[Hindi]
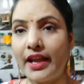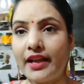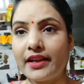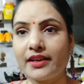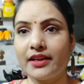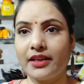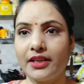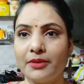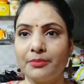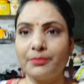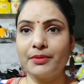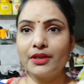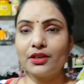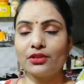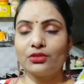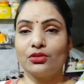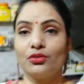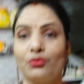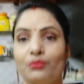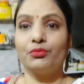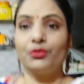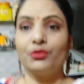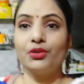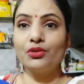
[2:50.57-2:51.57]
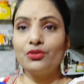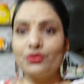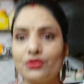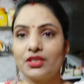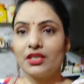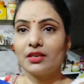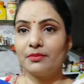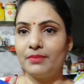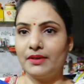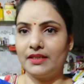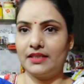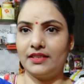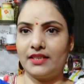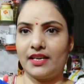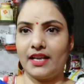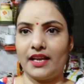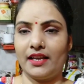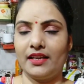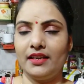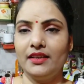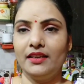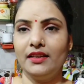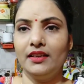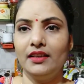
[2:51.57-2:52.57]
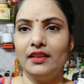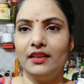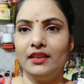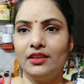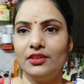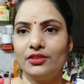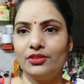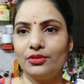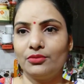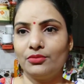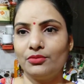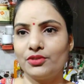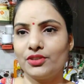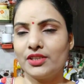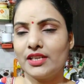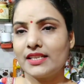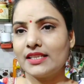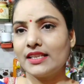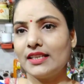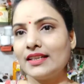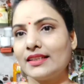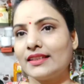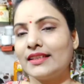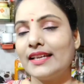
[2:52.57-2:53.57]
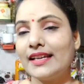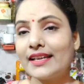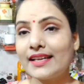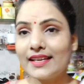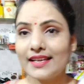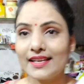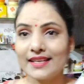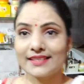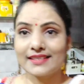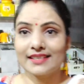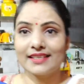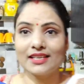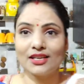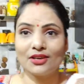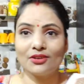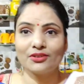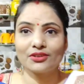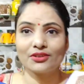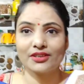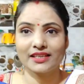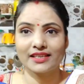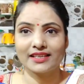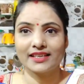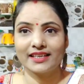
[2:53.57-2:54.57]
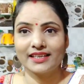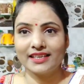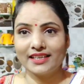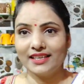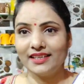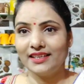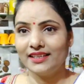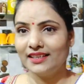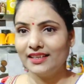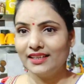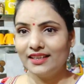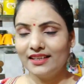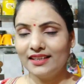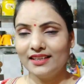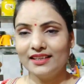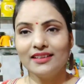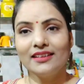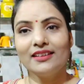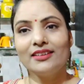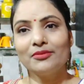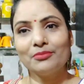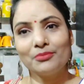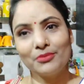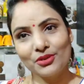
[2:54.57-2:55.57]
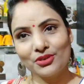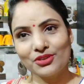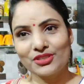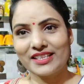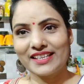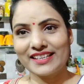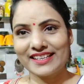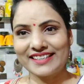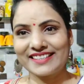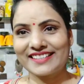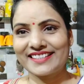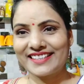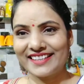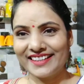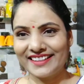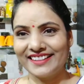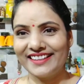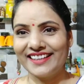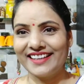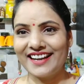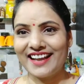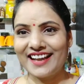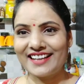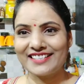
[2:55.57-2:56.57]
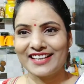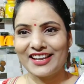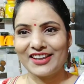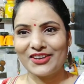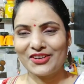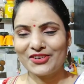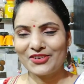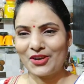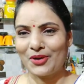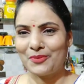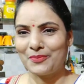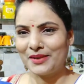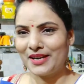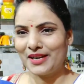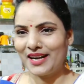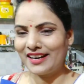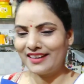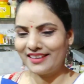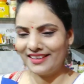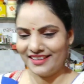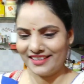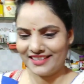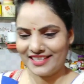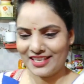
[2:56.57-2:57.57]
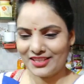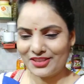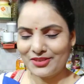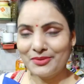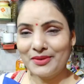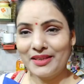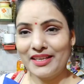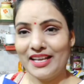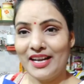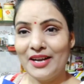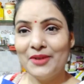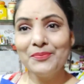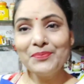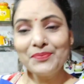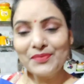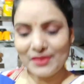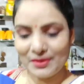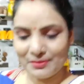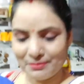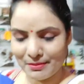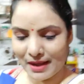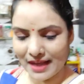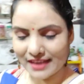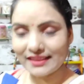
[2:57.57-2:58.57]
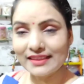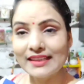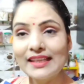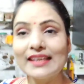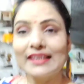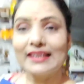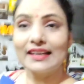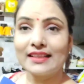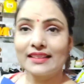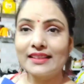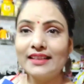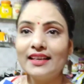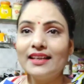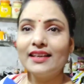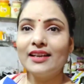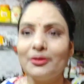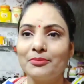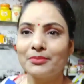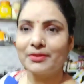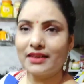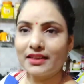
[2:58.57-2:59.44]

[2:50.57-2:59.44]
रहा है कहीं पर तो म्यूजिक बज रहा है तो मुझे ऐसा लगता है कि ऐसा ना हो कि कहीं म्यूजिक इसके अंदर आ जाए और कॉपीराइट लग जाए तो भैया बात नहीं करते हैं हम